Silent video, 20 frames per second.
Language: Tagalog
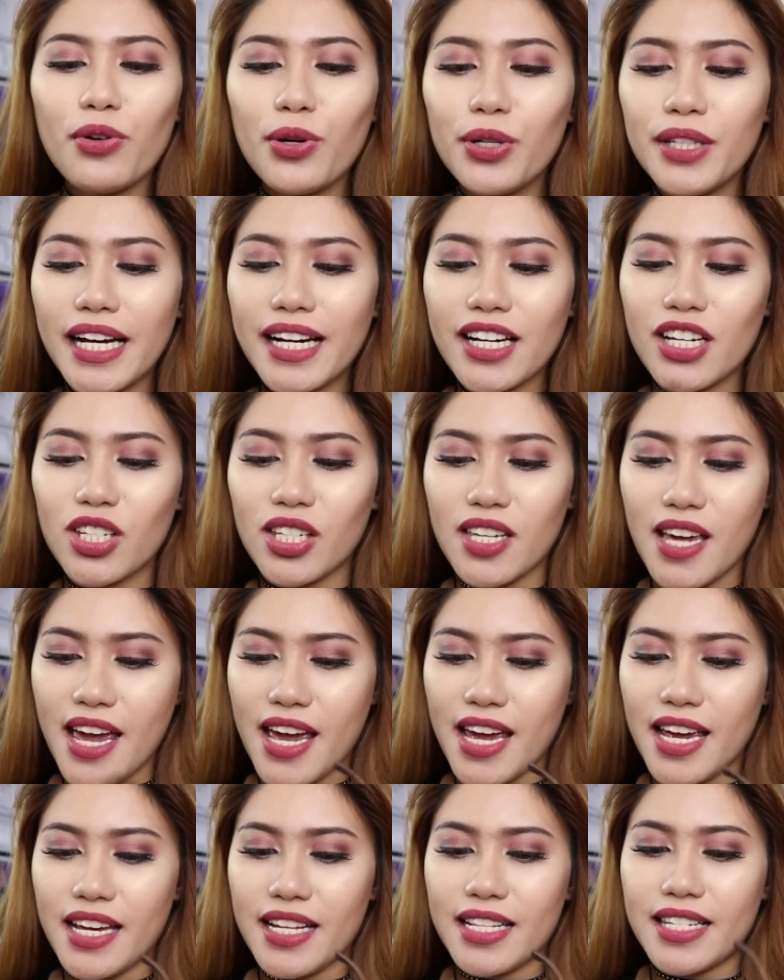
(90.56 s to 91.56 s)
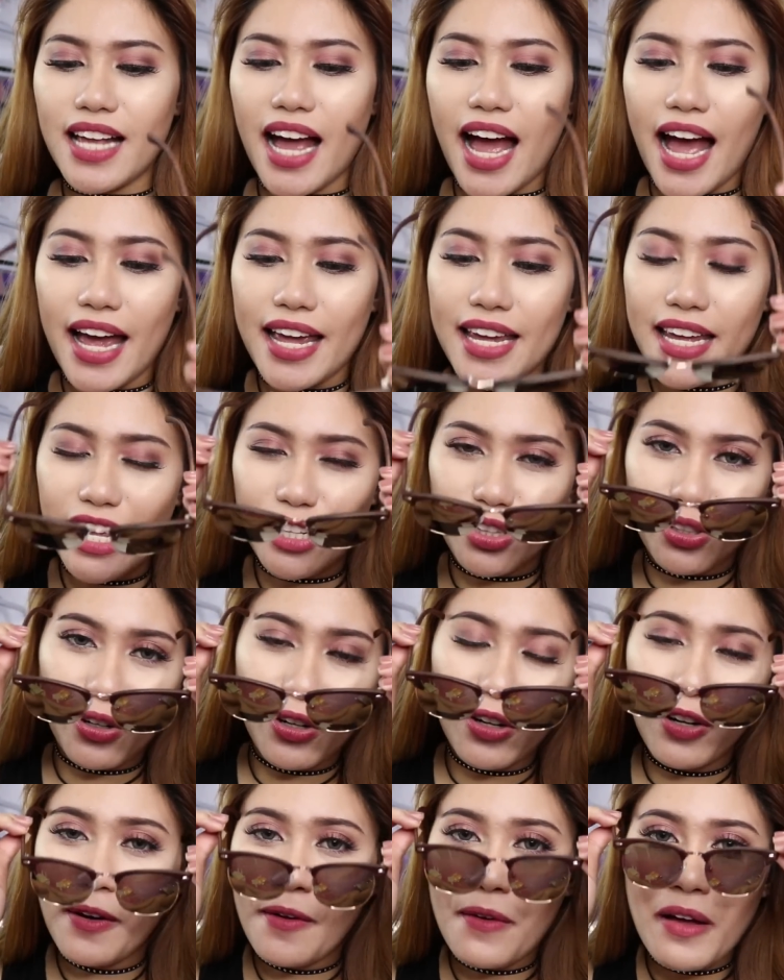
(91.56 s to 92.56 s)
unang shades ay
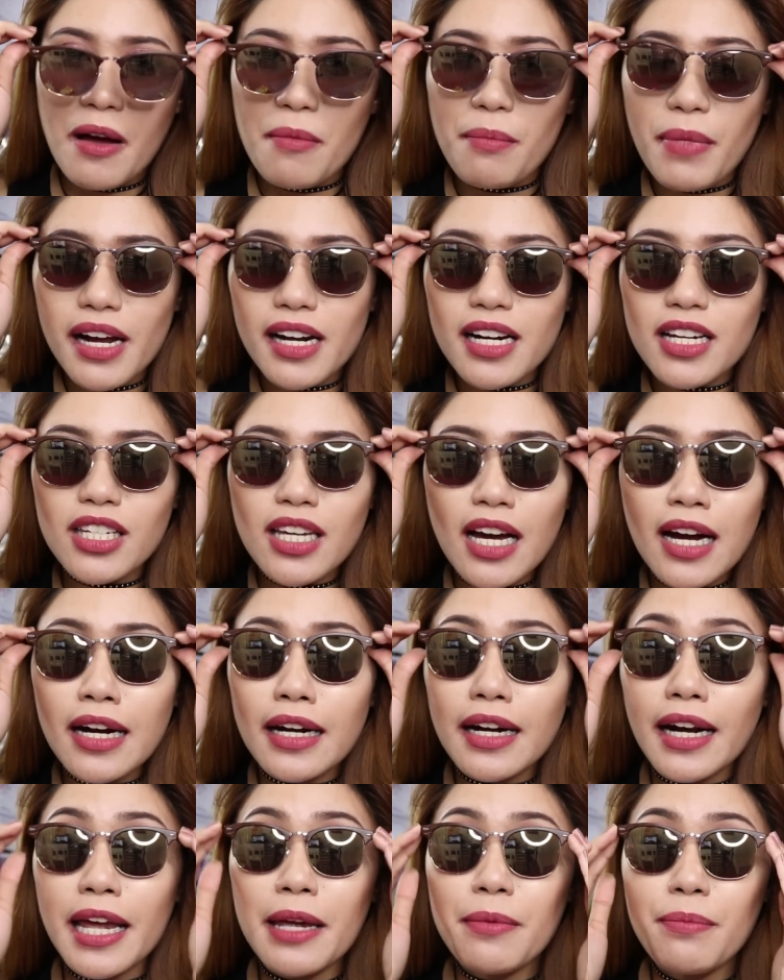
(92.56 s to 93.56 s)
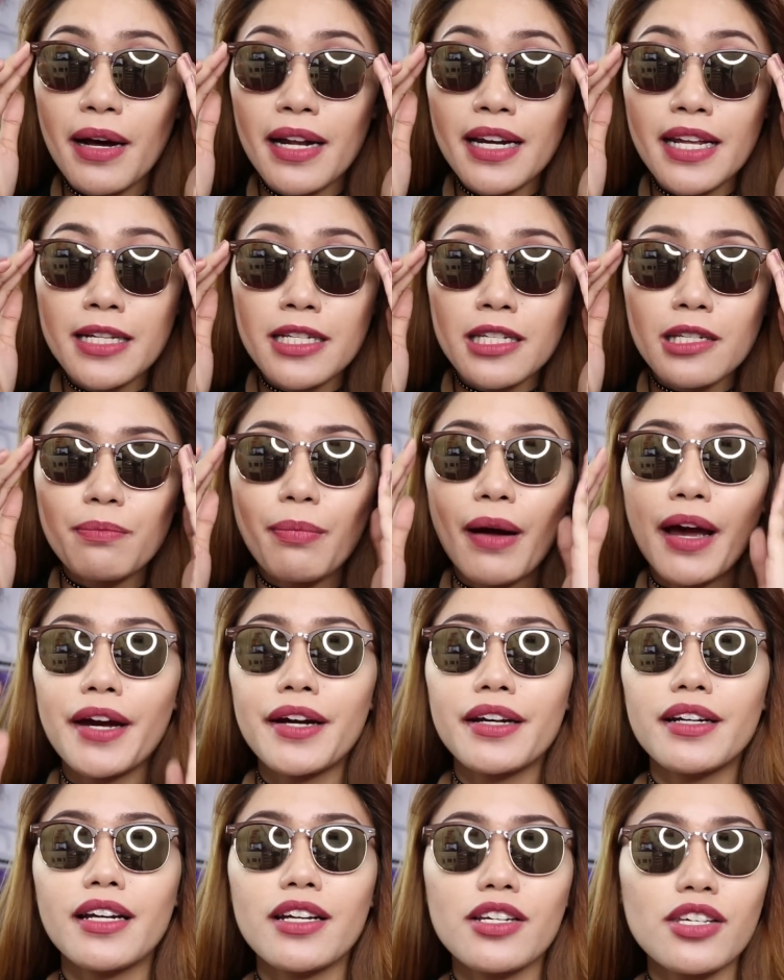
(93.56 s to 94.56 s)
ito. Para siyang Ray-Ban
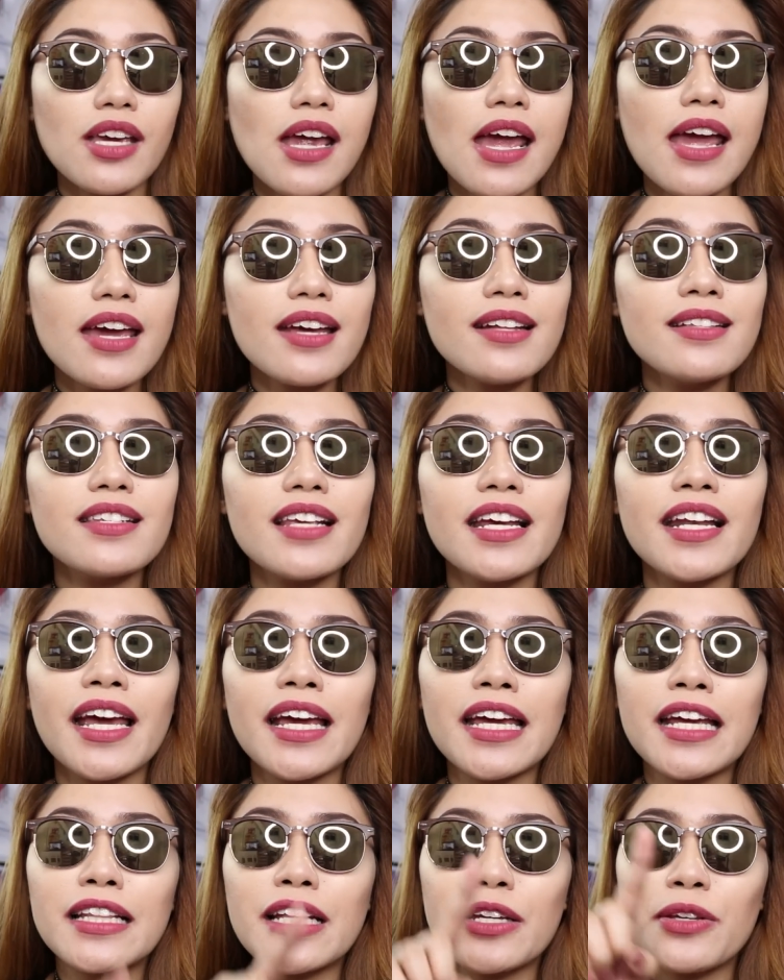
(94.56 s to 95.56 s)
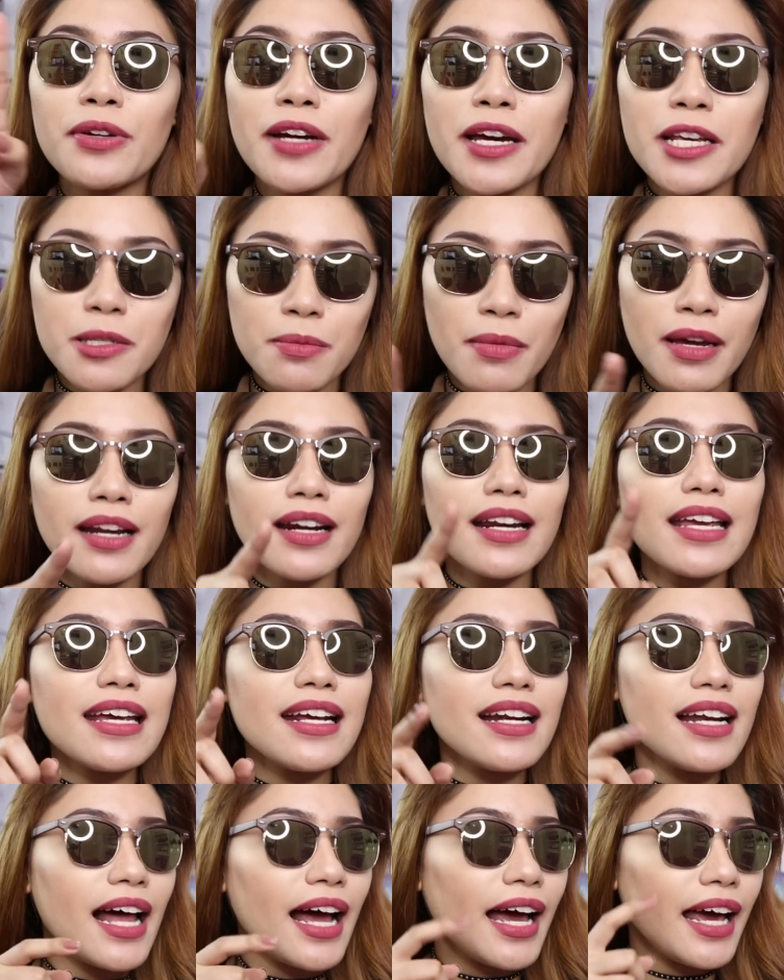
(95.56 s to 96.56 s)
inspired na shades. And nakikita nyo guys, may
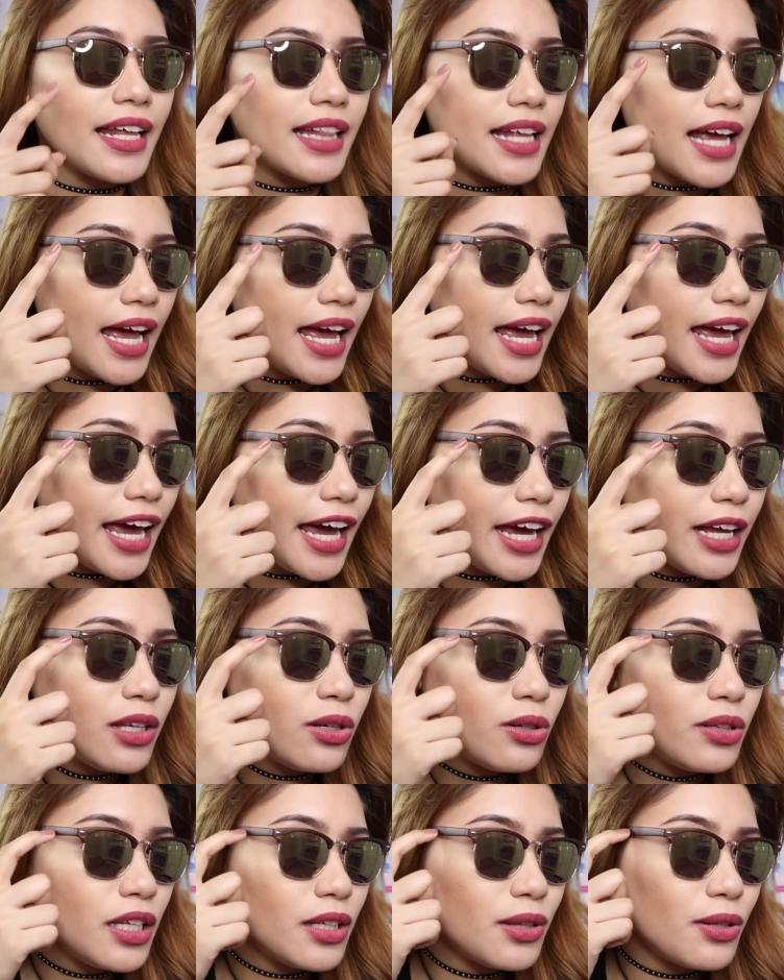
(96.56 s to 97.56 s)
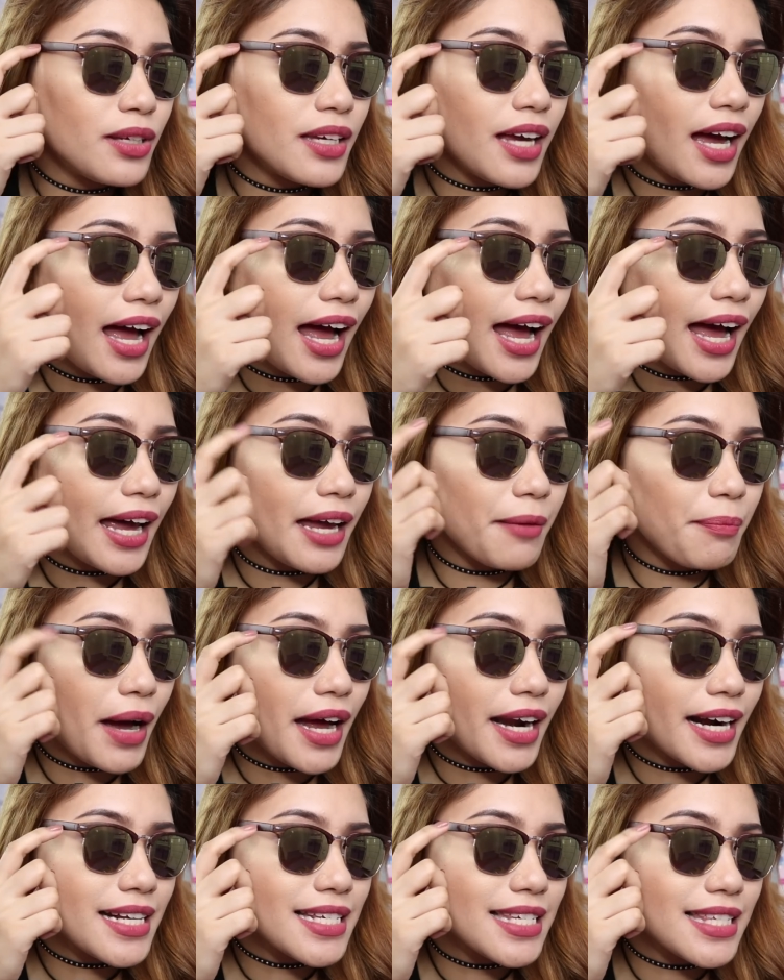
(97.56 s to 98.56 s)
ring light. And yung dito niya ay
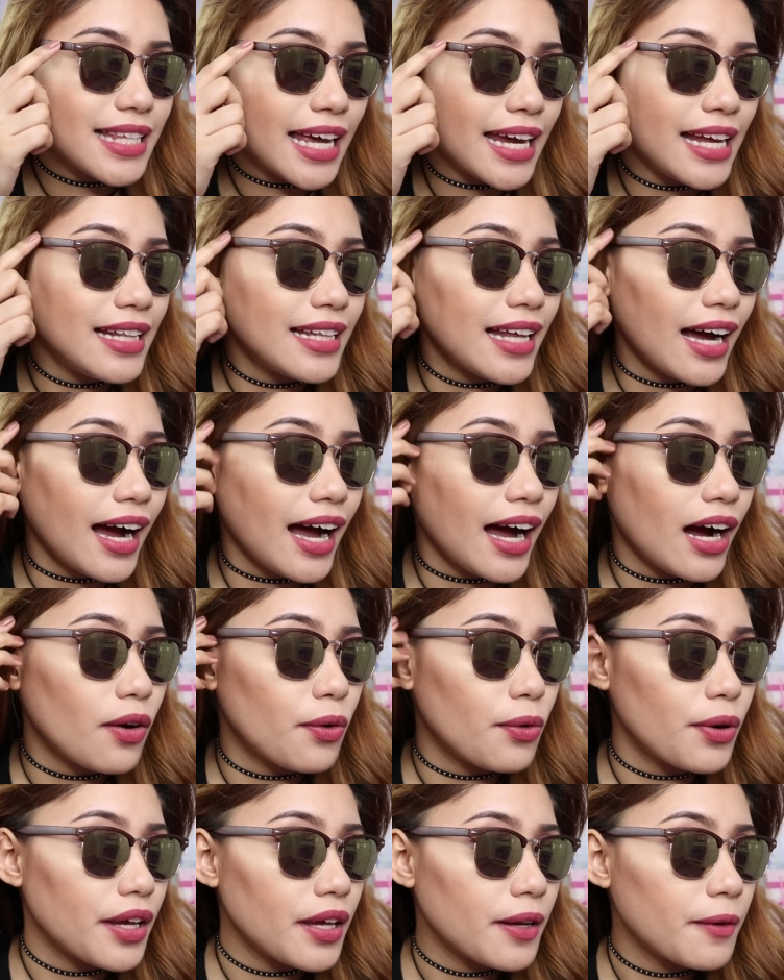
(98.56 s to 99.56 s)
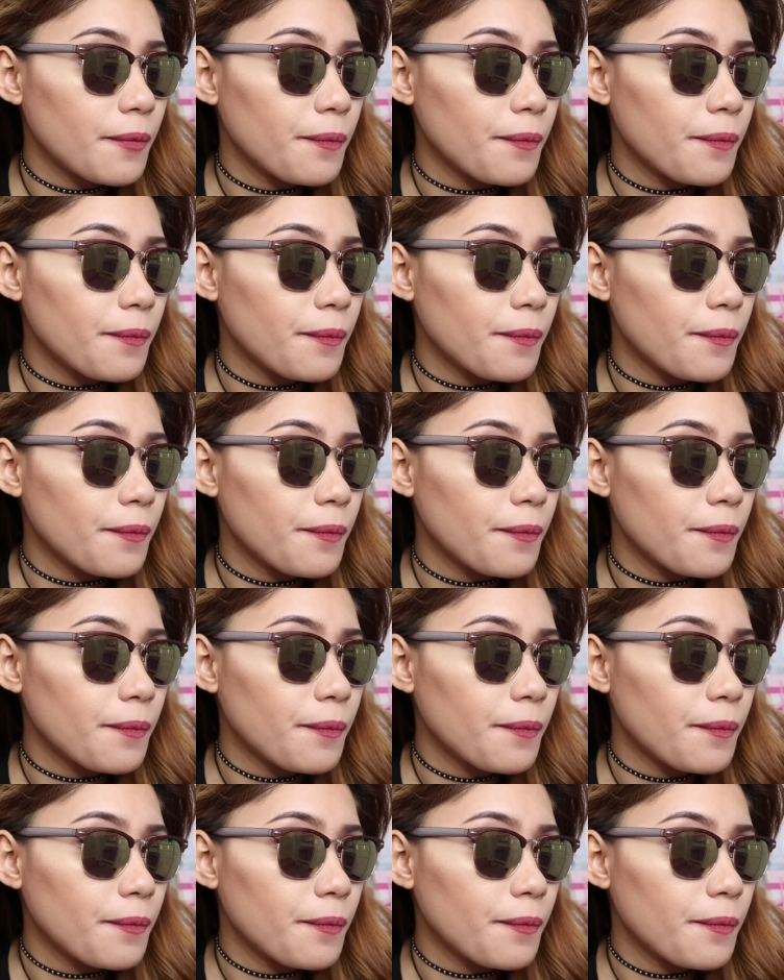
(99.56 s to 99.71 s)
parang style na kahoy.